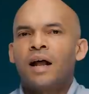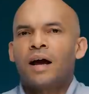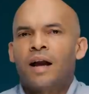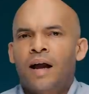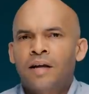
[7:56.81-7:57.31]
la
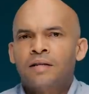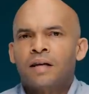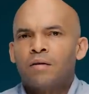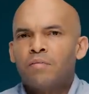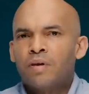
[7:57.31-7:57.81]

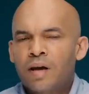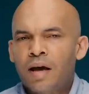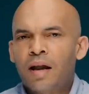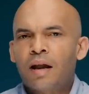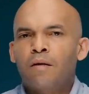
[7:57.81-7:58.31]
ganancia de
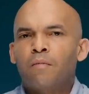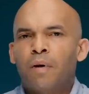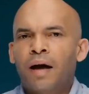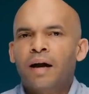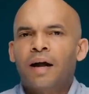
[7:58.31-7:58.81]
Miguel
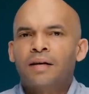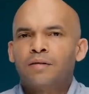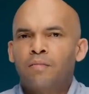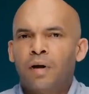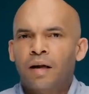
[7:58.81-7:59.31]

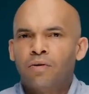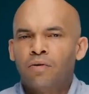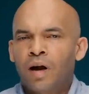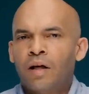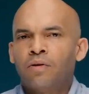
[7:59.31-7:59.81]
Vargas
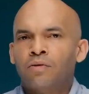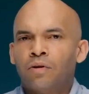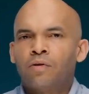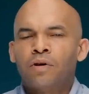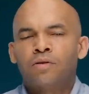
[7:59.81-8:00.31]
Maldonado en
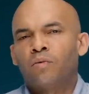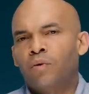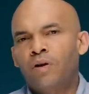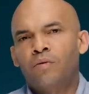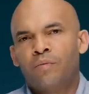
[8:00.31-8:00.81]
todo esto?
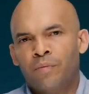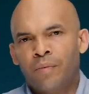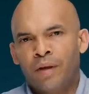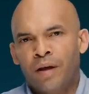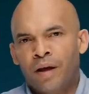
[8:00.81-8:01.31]
Bueno,
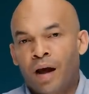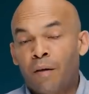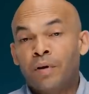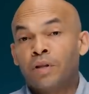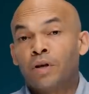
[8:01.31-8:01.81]

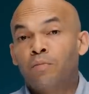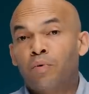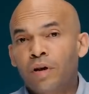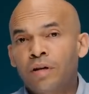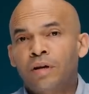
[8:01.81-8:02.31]
amén de lo
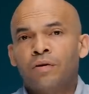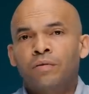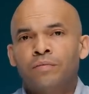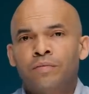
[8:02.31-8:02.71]
político,